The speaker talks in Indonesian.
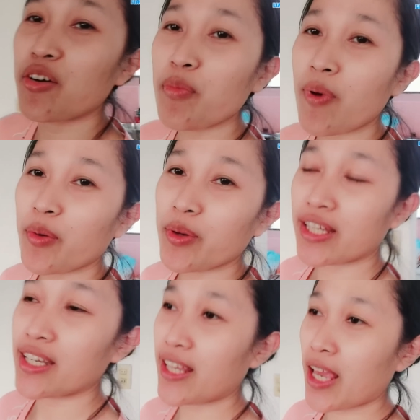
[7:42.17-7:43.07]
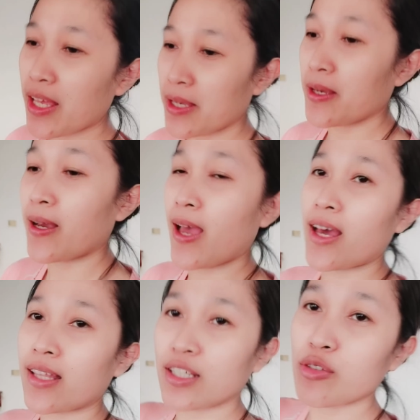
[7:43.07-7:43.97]
aku mau ini ya,
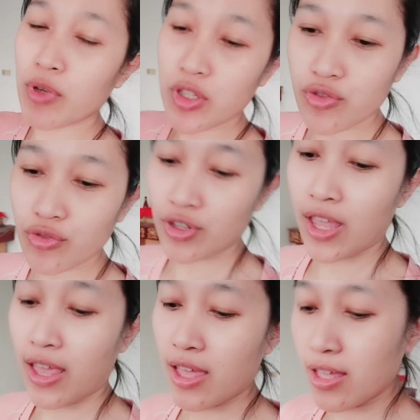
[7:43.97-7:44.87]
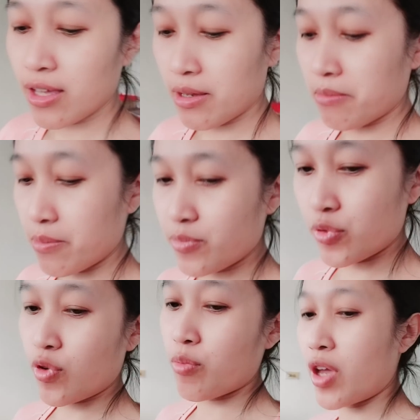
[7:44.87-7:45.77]
ngangkatin bajunya
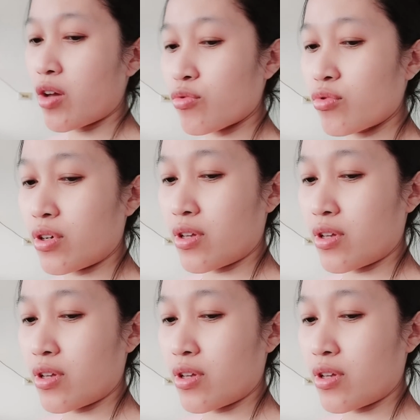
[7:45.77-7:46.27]
suami aku